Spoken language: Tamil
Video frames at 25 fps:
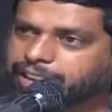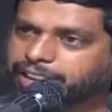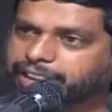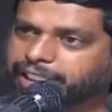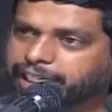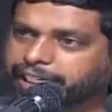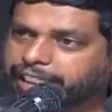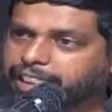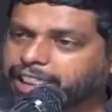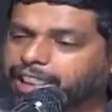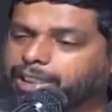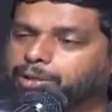
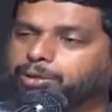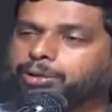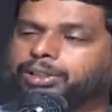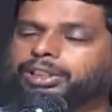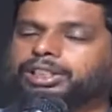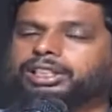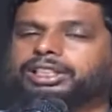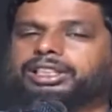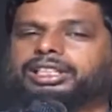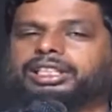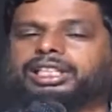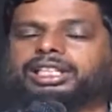இறை அருள்
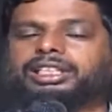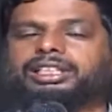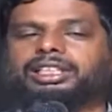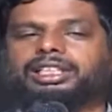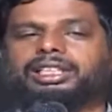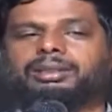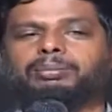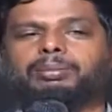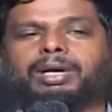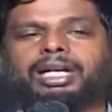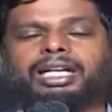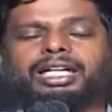
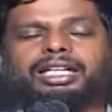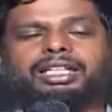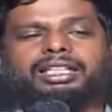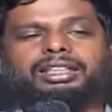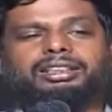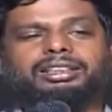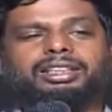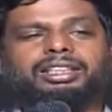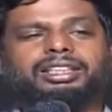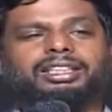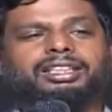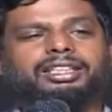இருக்கிறது
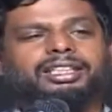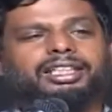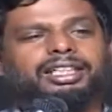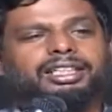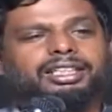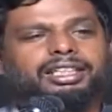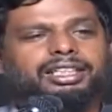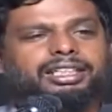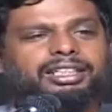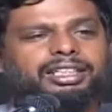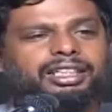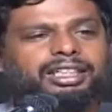பறக்கத்து
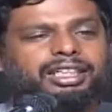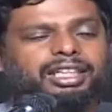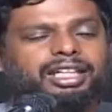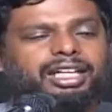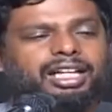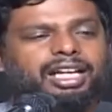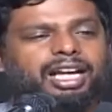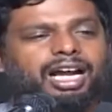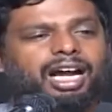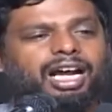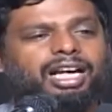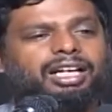இருக்கிறது என்று
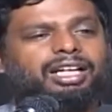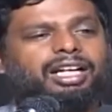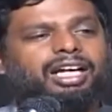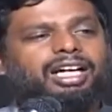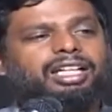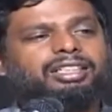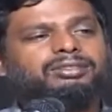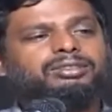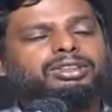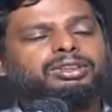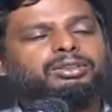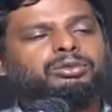
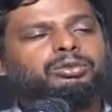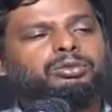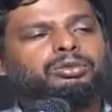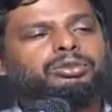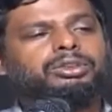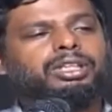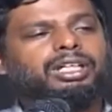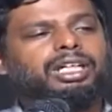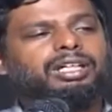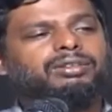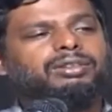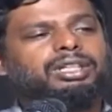அல்லாஹுவின்
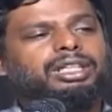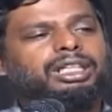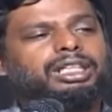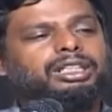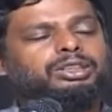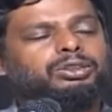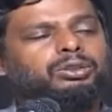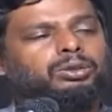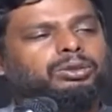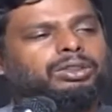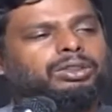தூதர் அவர்கள்